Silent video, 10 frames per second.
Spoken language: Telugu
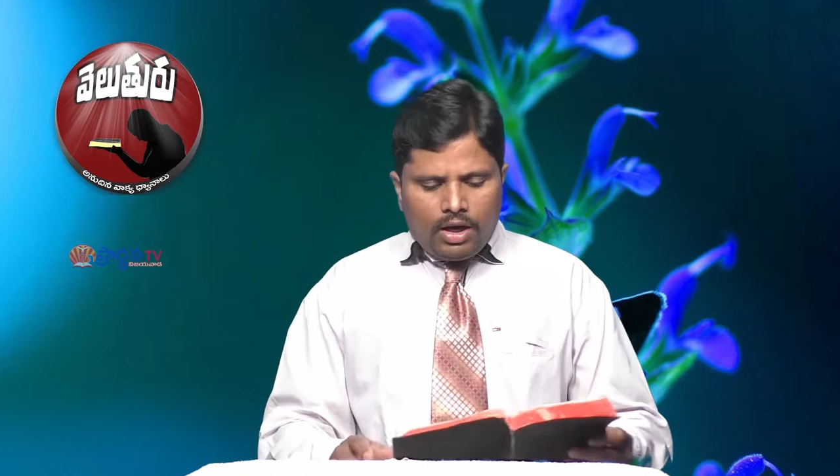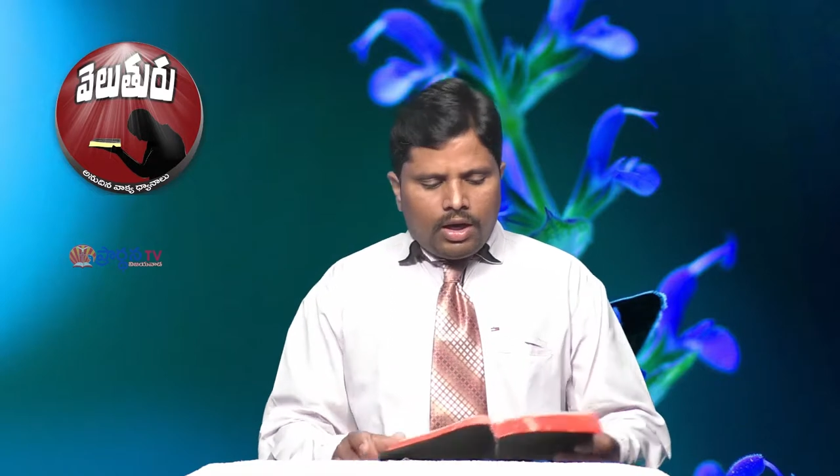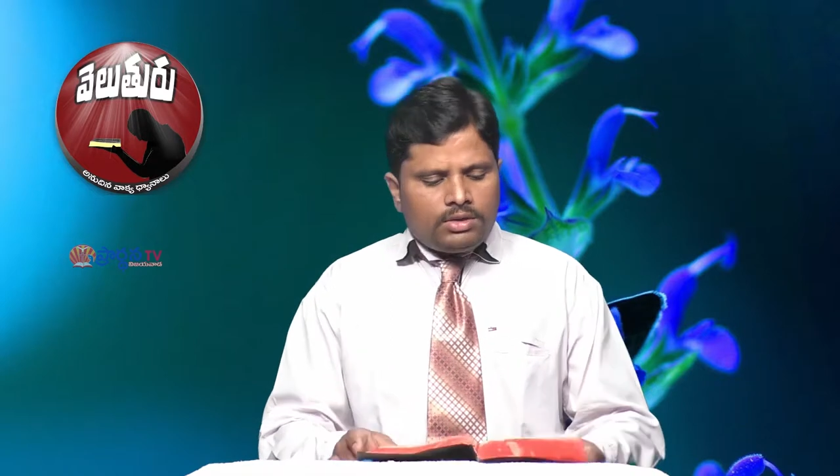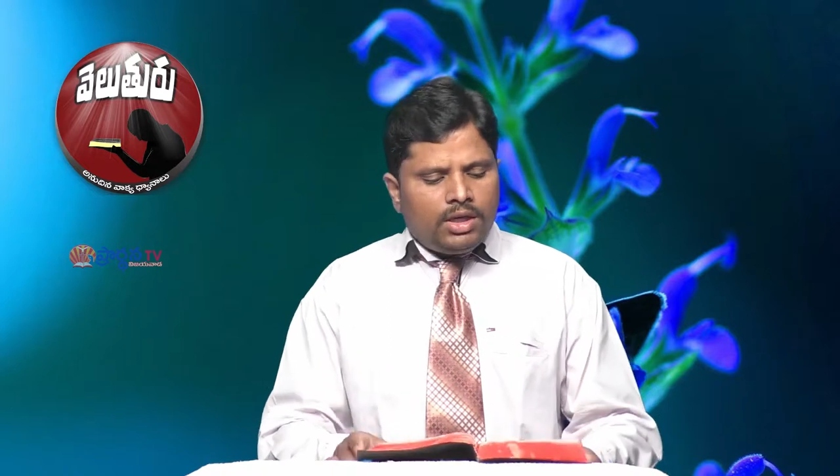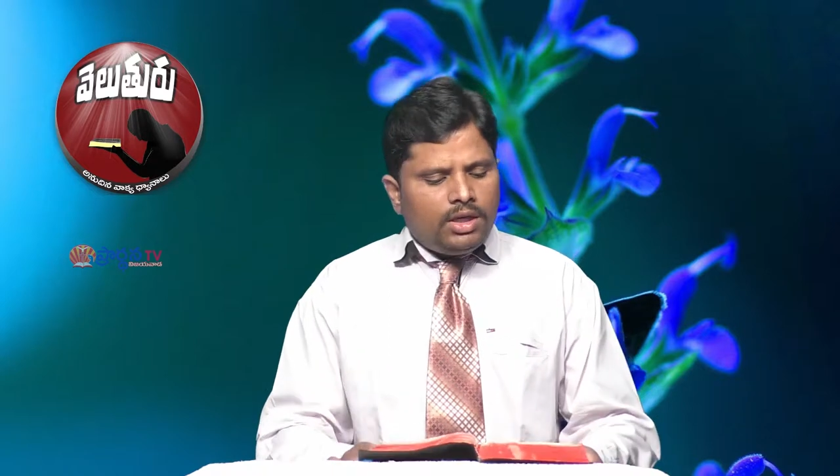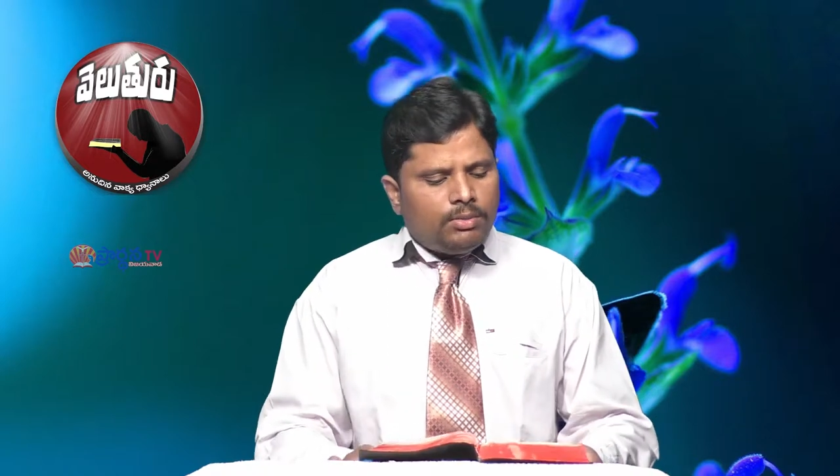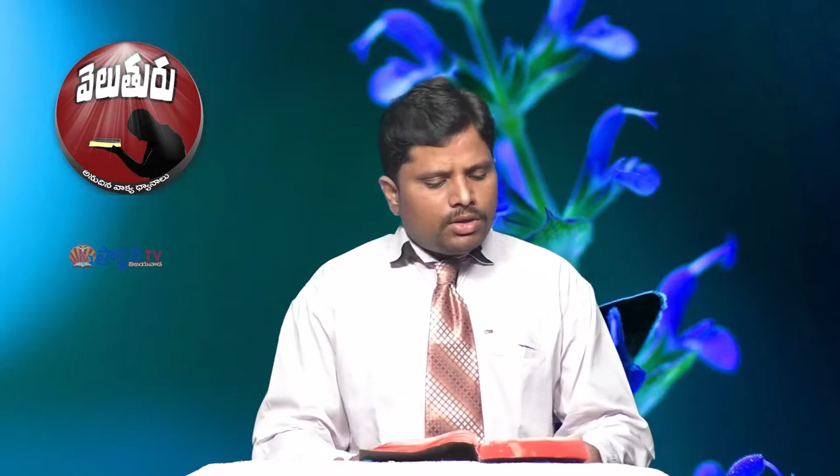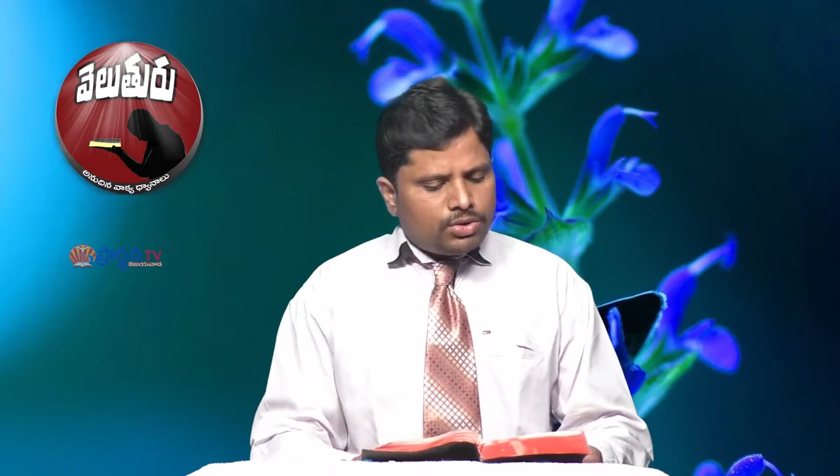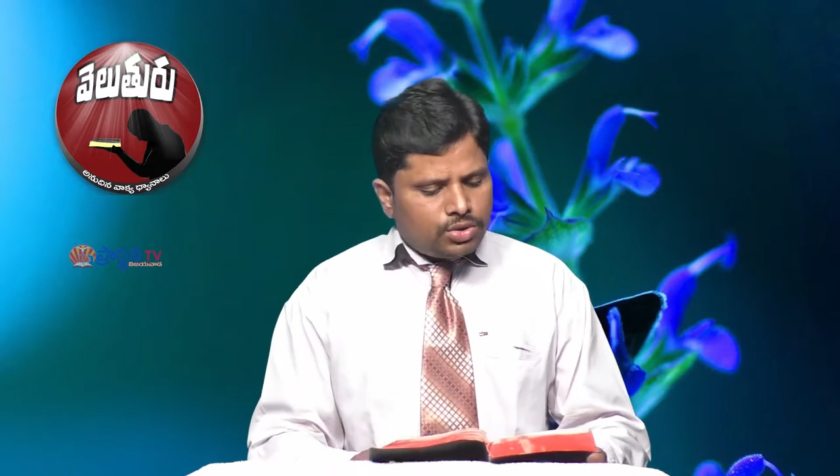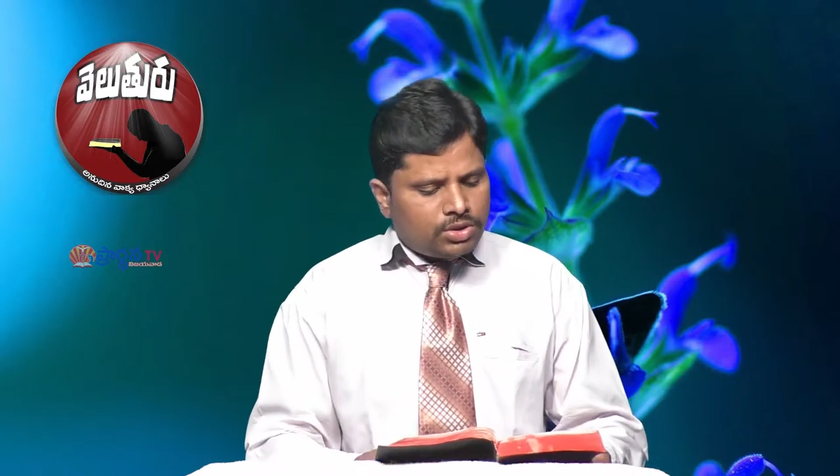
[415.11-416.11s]
అర్థాన్ని
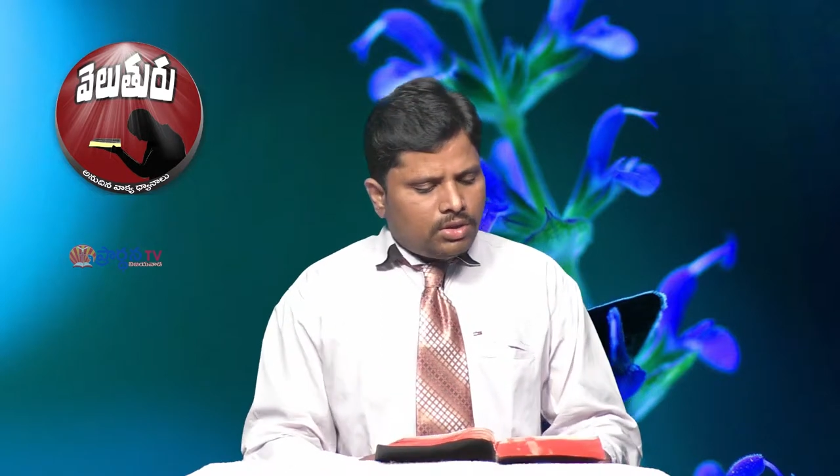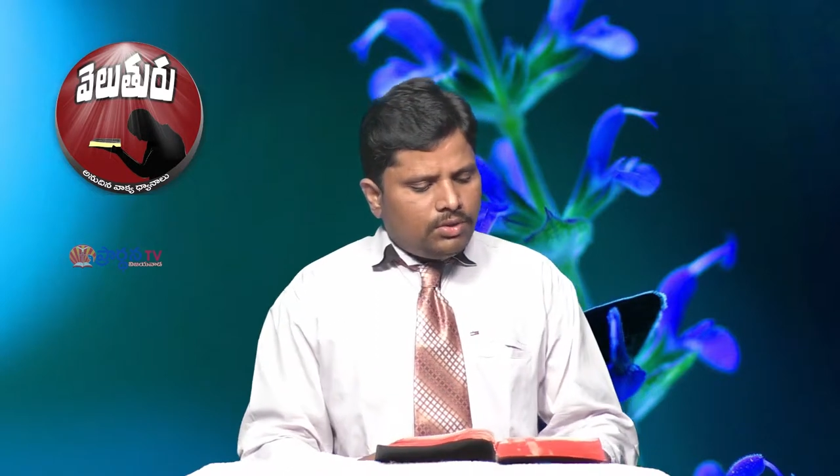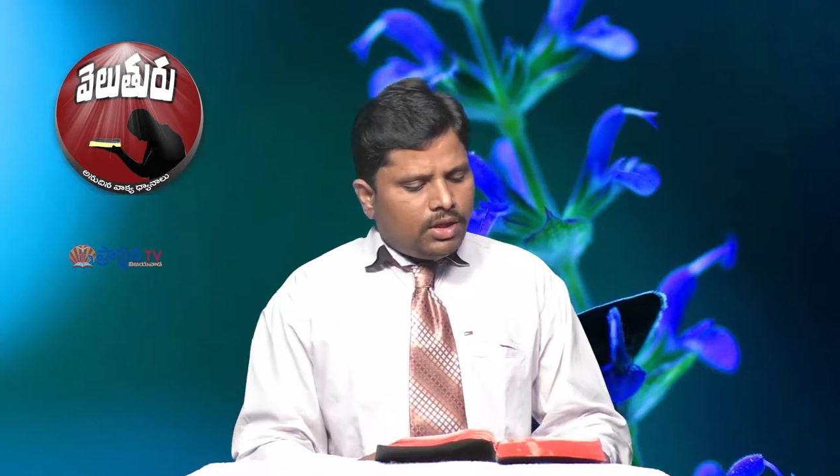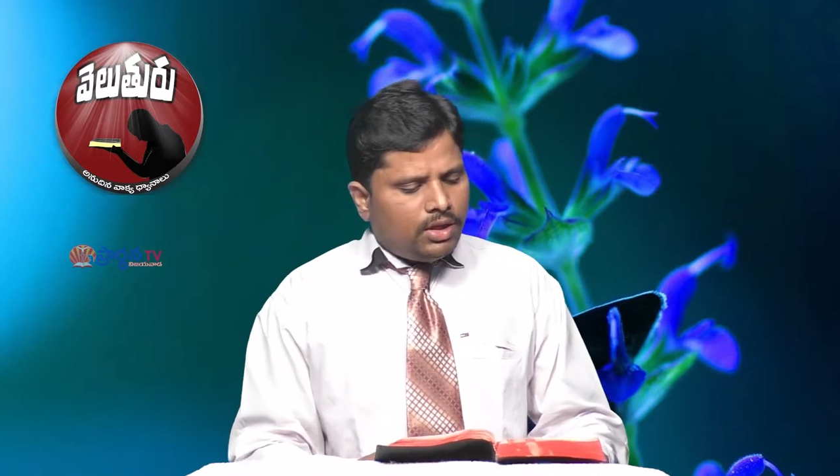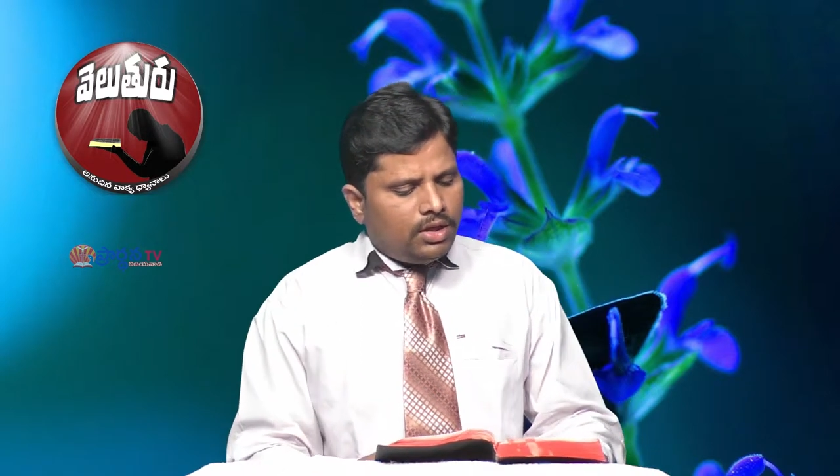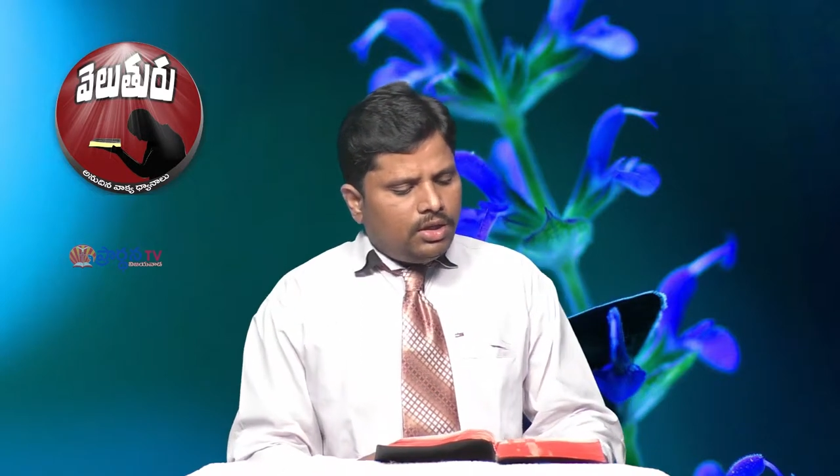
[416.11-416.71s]
మనం చూస్తూ ఉంటే